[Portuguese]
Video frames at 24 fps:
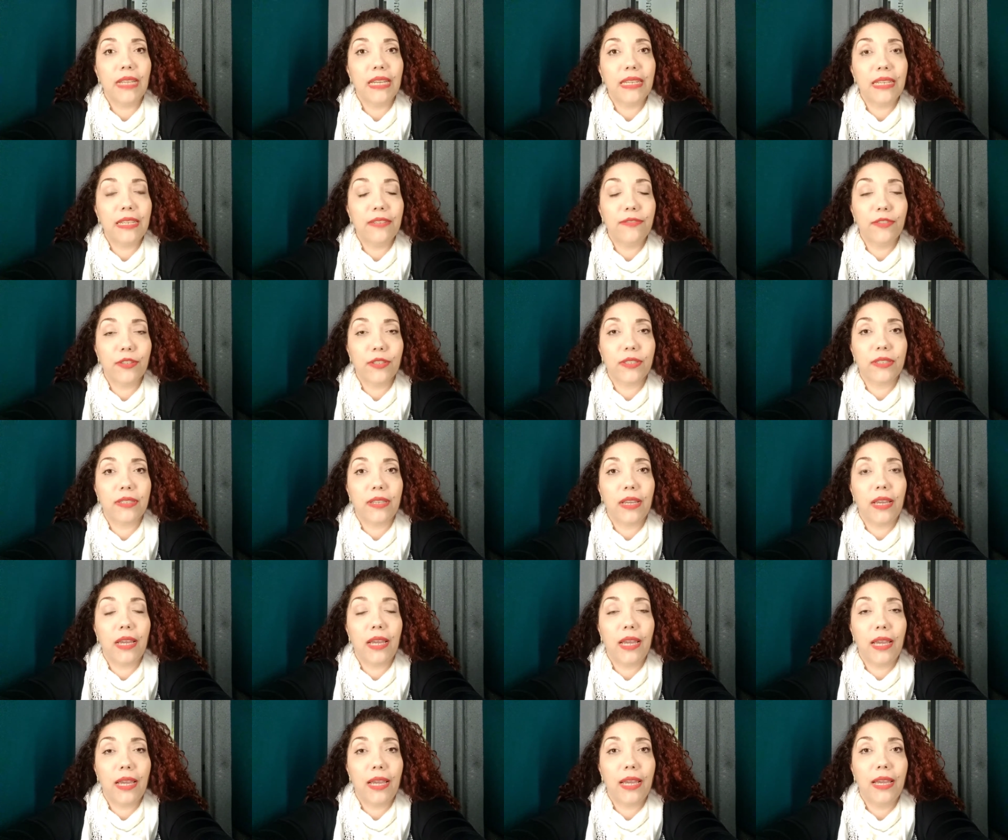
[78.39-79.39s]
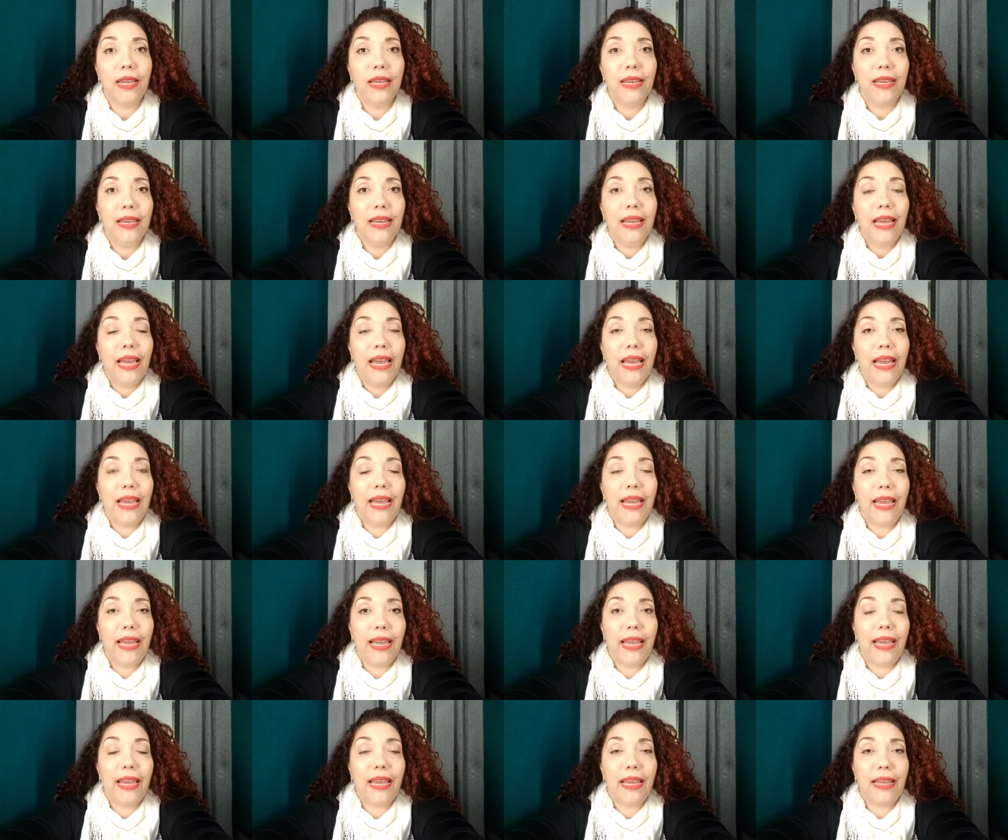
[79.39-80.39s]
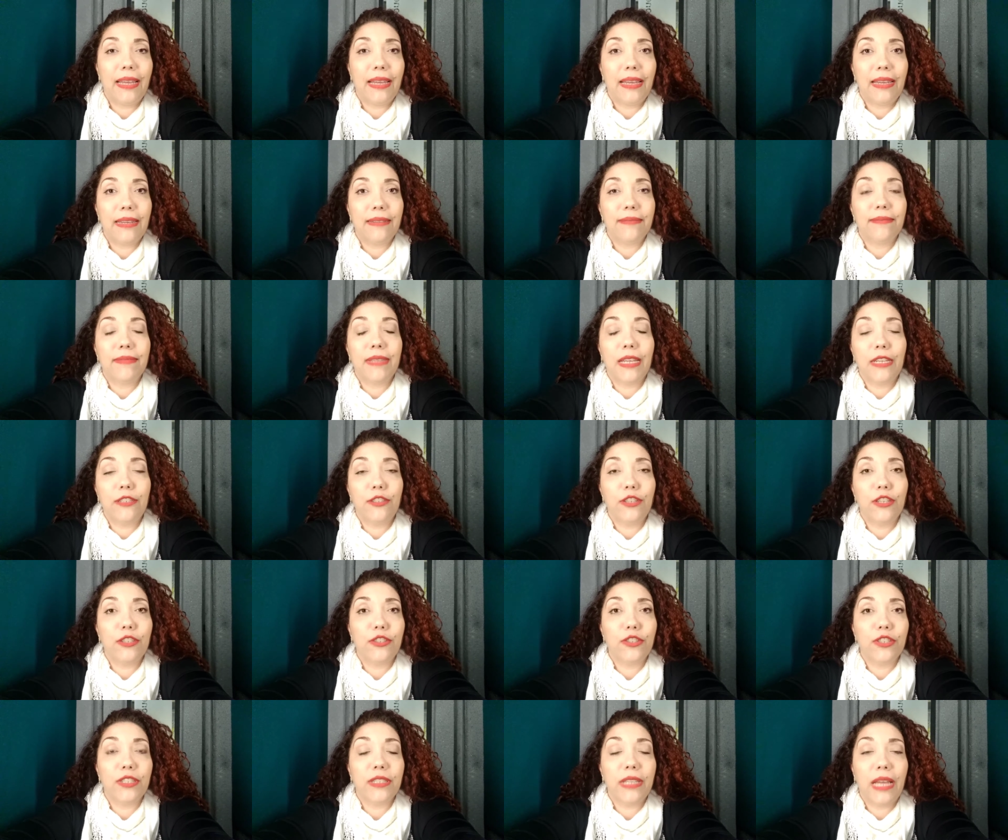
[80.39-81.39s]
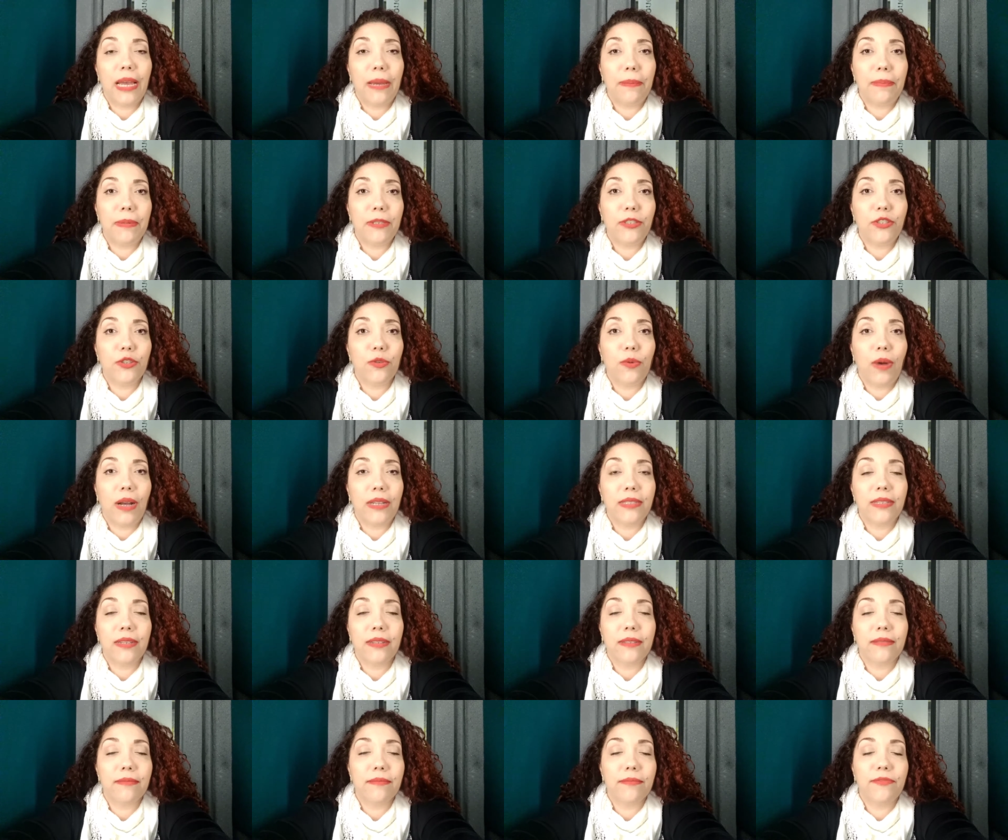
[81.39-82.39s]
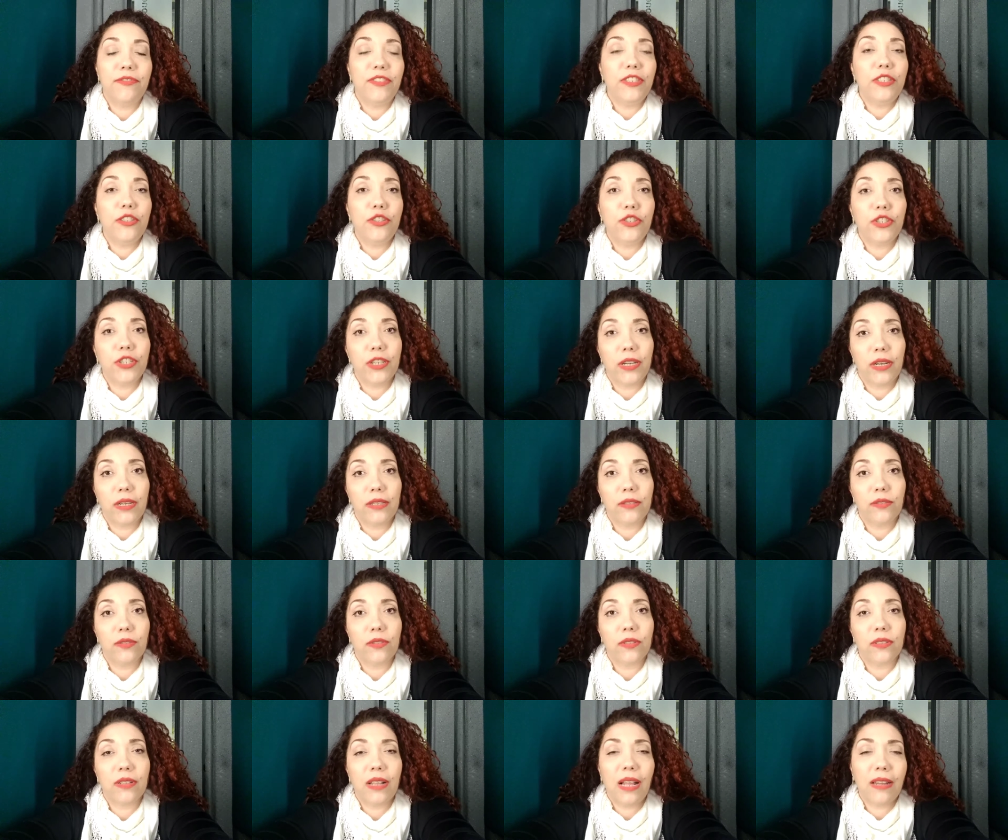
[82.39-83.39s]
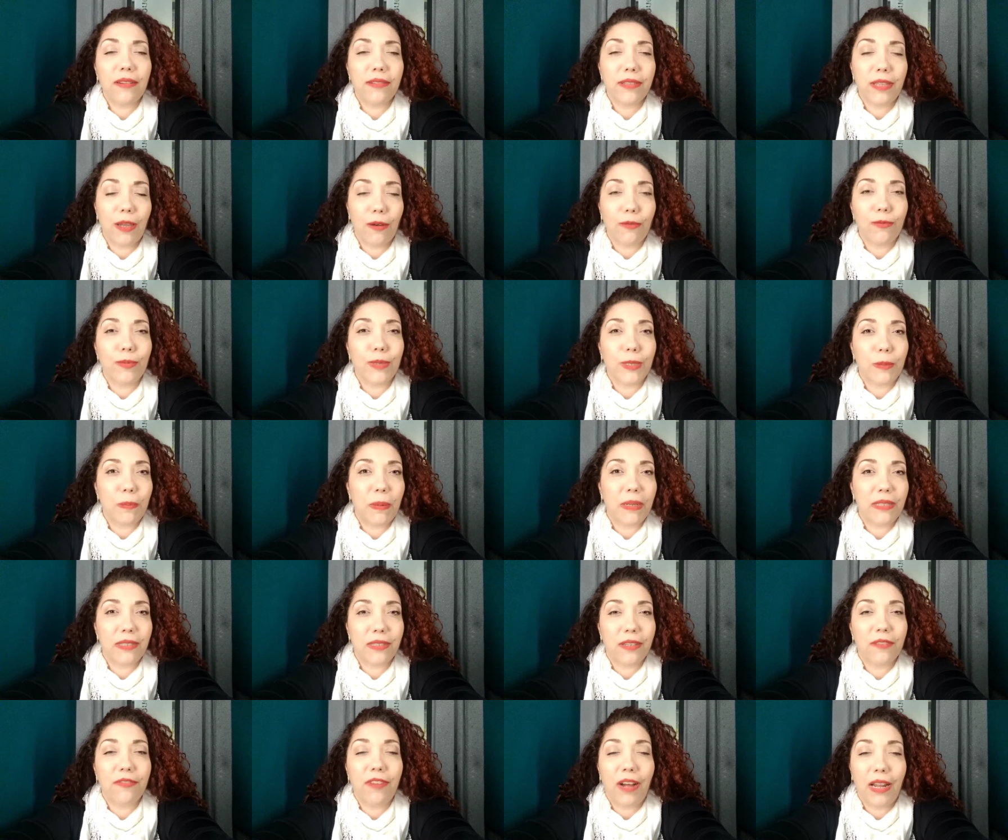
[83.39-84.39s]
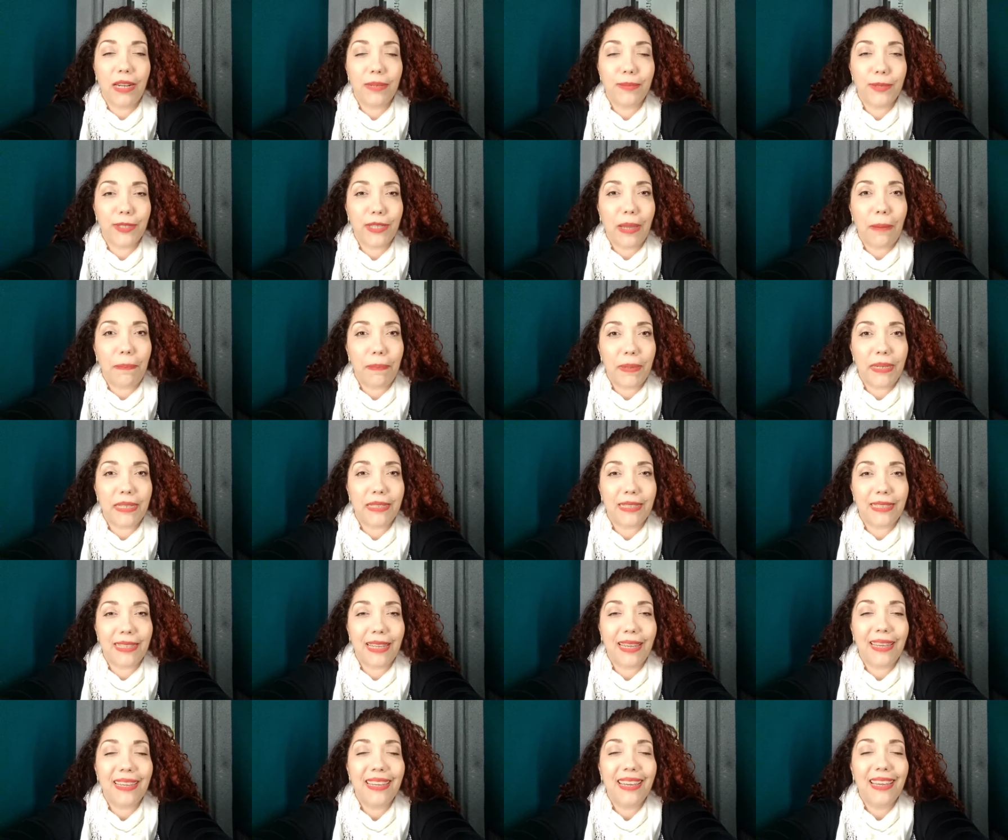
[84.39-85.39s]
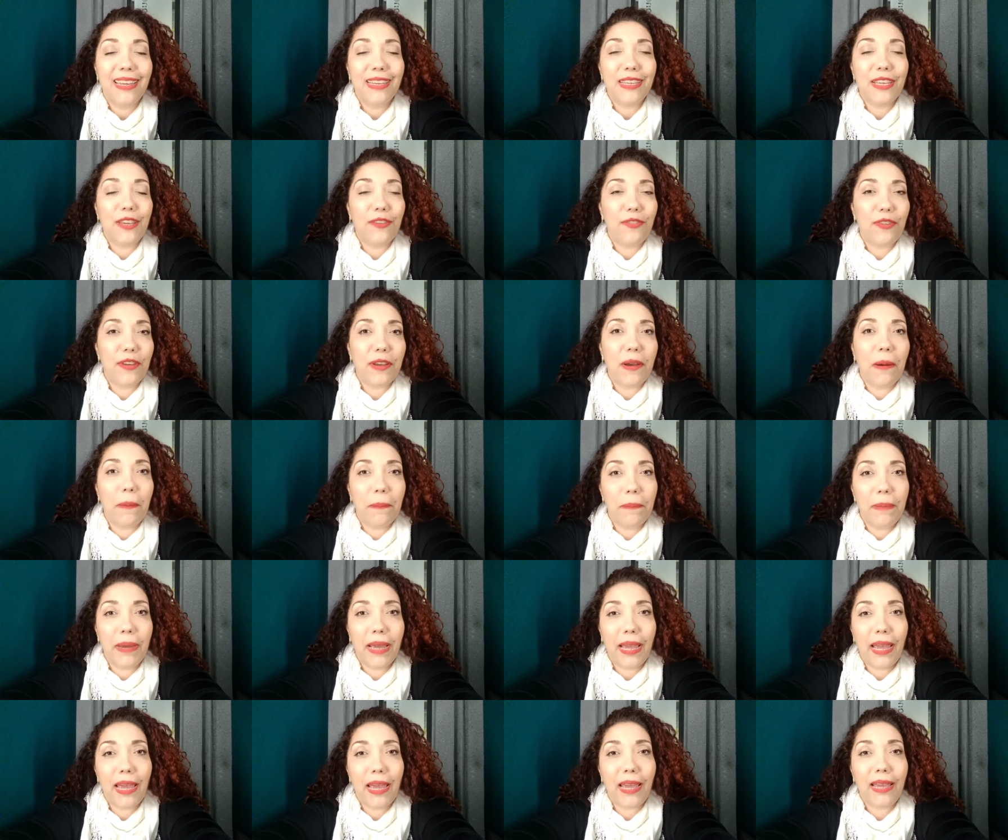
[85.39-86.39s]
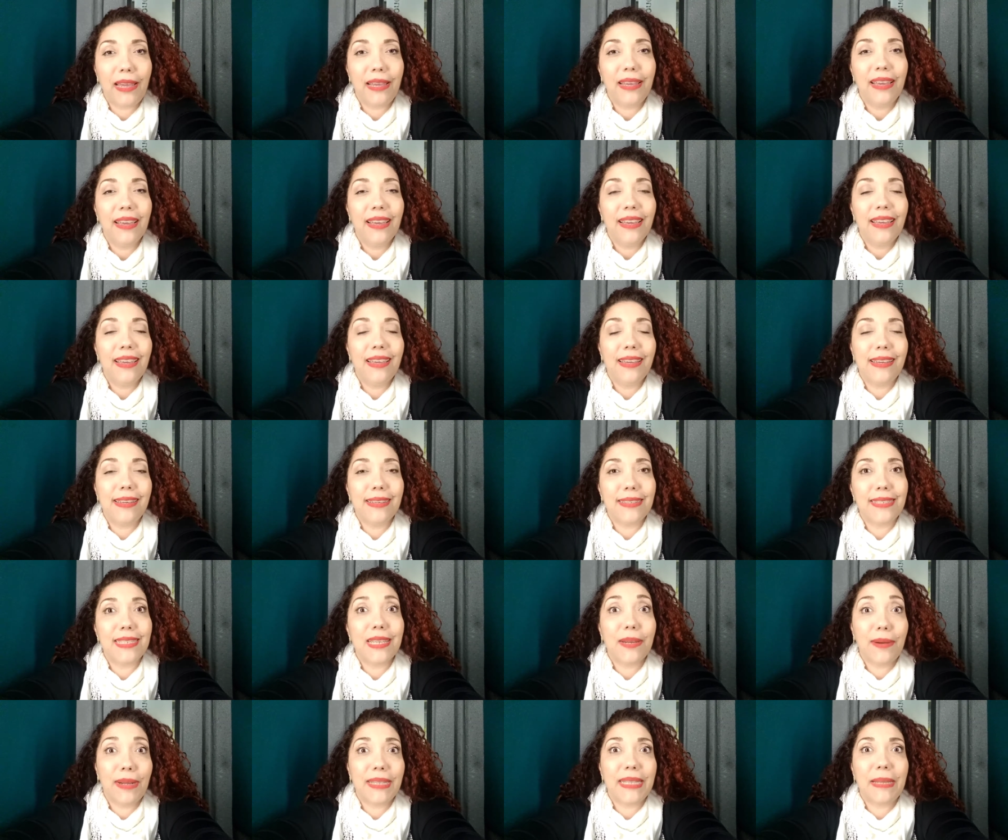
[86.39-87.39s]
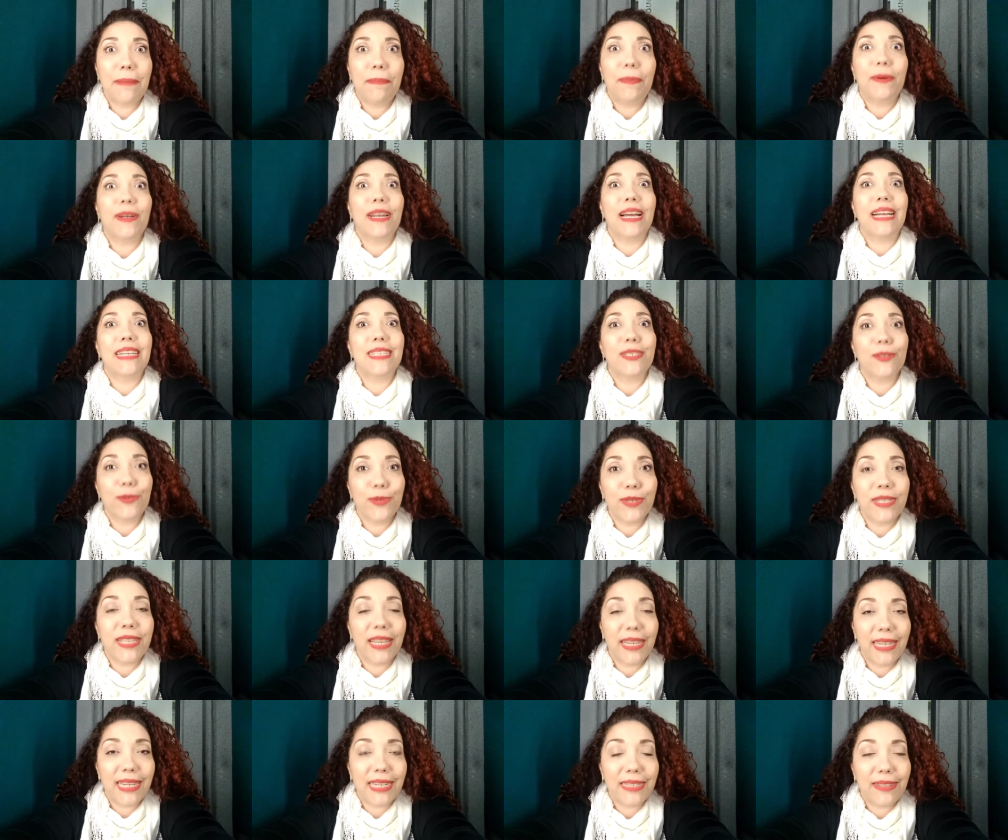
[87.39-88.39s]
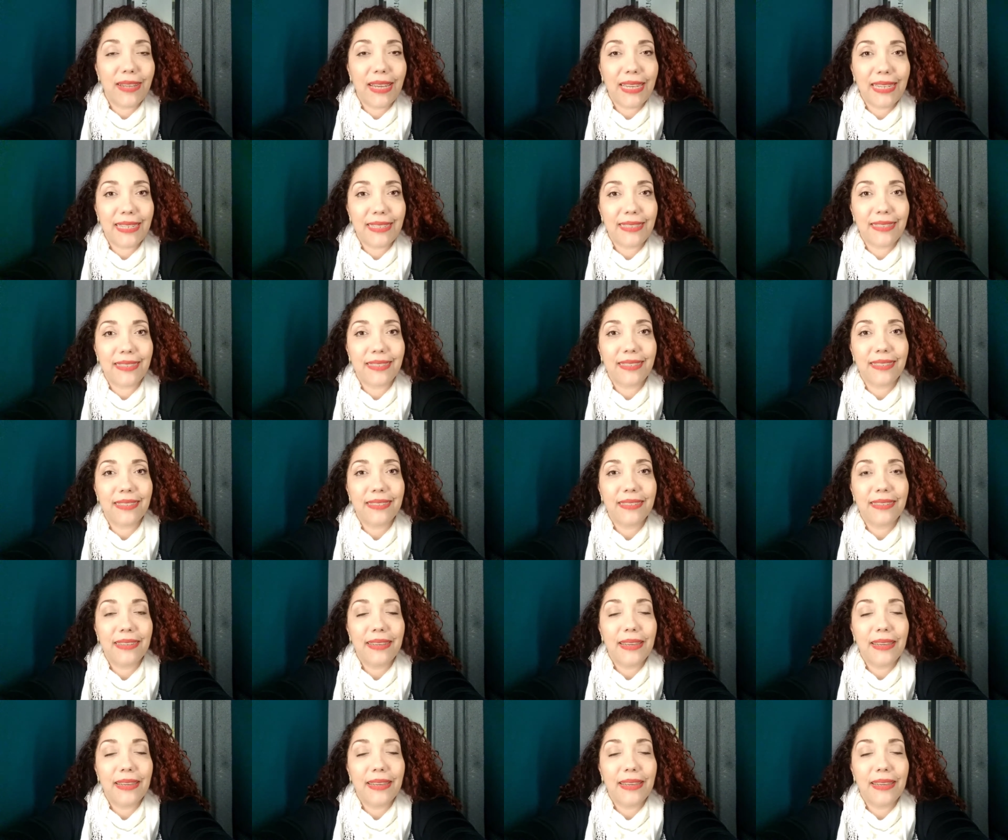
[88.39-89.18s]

que você. É, tem gente que de repente guarda 20 anos. Claro que tem algumas peças que valem muito a pena, né? Que ficam bem e que são atemporais. O segredo é esse.